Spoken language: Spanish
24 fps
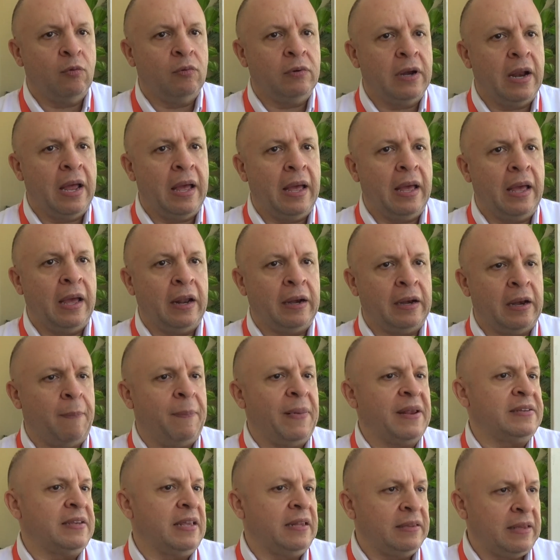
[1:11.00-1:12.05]
una,
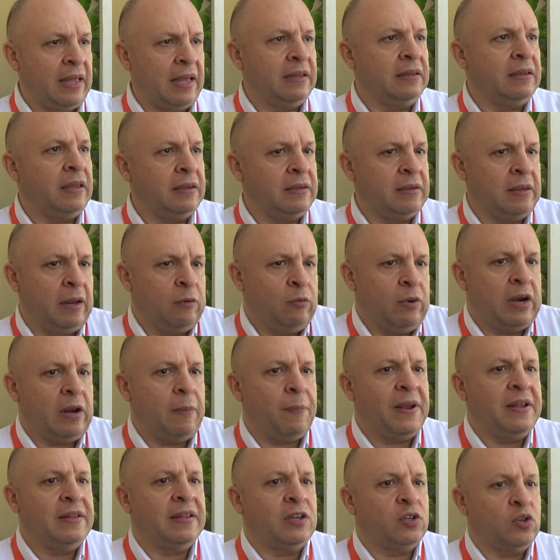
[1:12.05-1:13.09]
representante, una
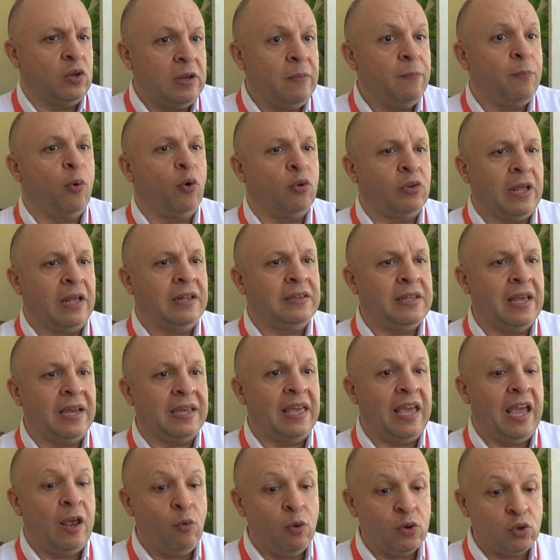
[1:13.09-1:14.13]
representación importante
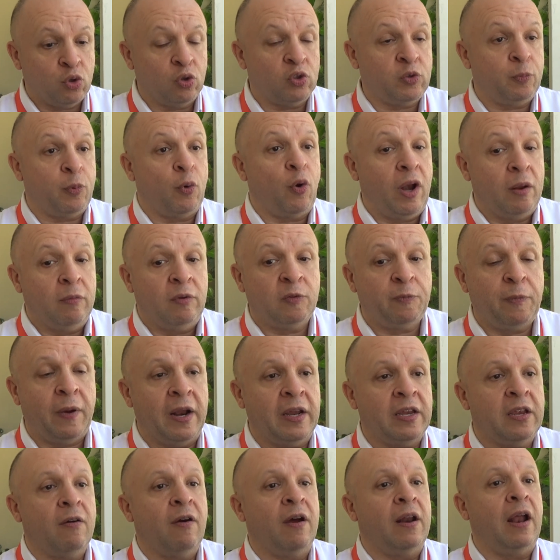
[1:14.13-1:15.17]
aquí en nuestros problemas
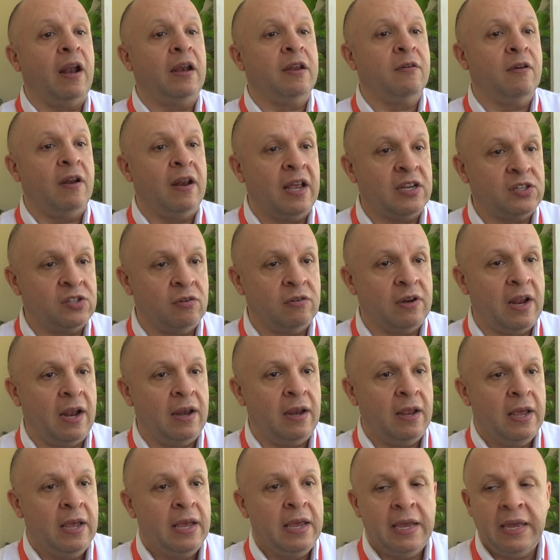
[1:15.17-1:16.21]
para llevar a nivel
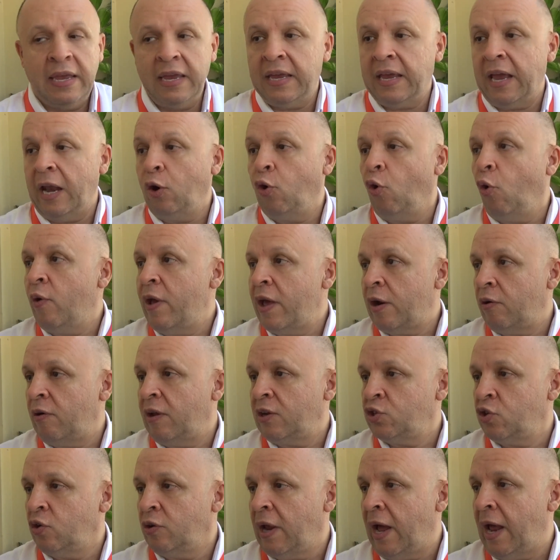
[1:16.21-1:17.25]
nacional y que el gobierno
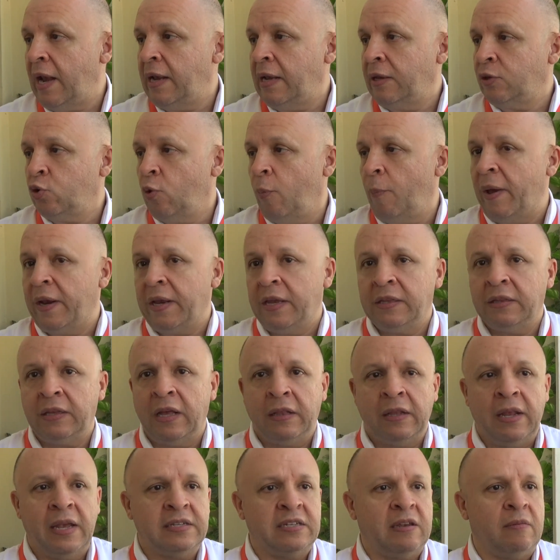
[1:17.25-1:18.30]
nacional,
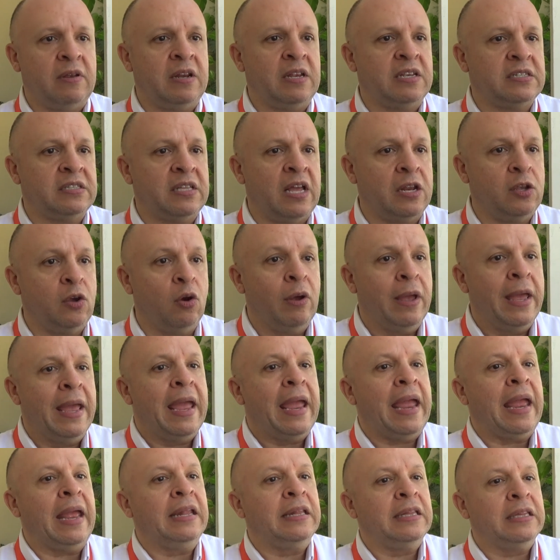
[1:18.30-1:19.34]
superintendencia y ministerio
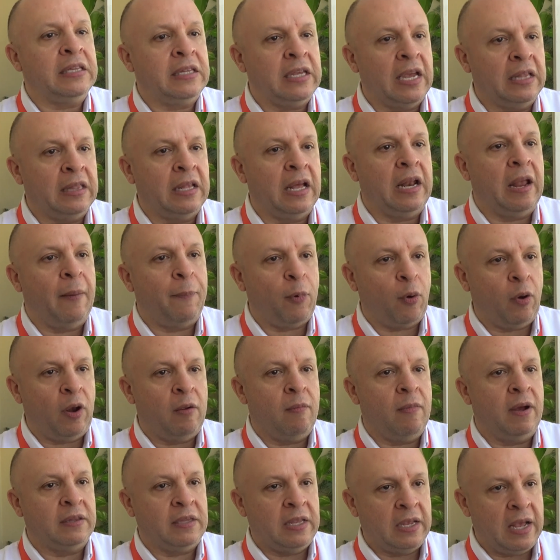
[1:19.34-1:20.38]
entiendan la
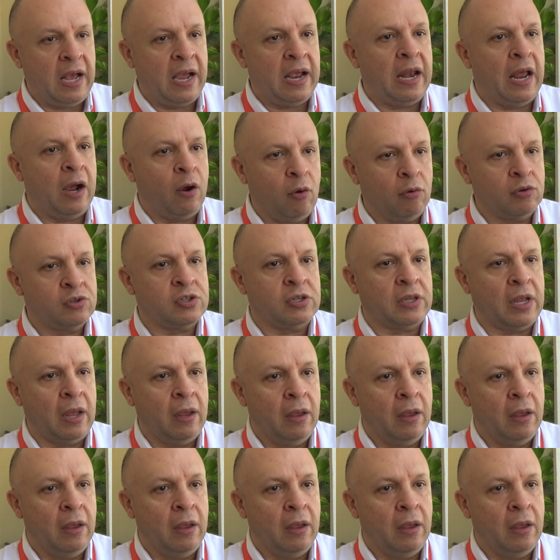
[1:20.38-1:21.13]
problemática de la costa.